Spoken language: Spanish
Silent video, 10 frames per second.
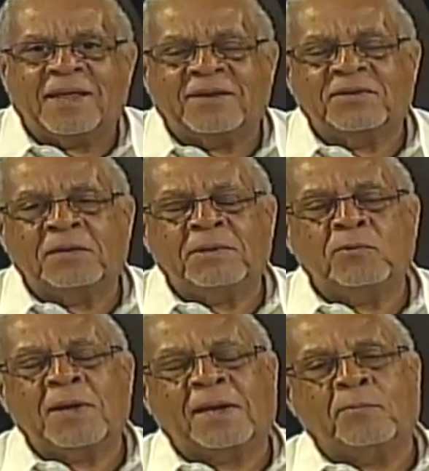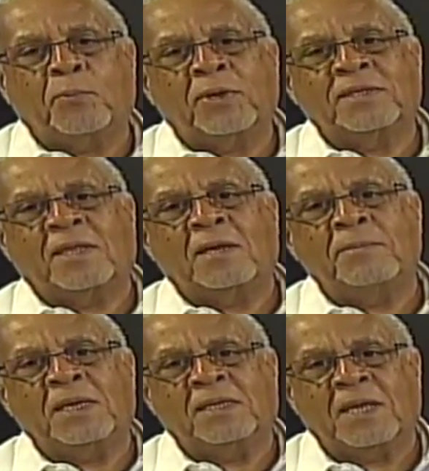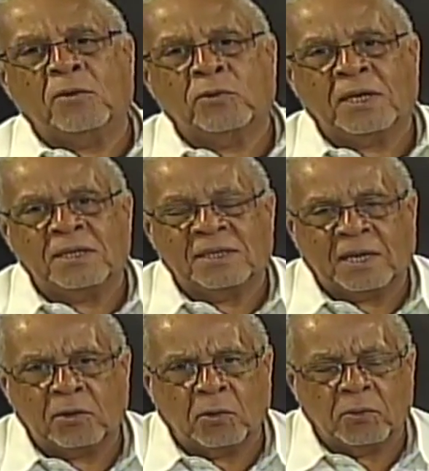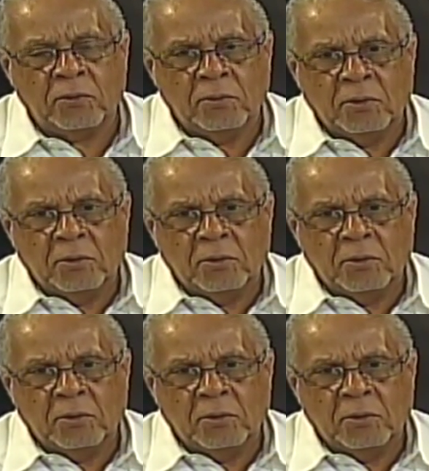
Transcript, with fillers: de recibir una respuesta del Ministerio de Interior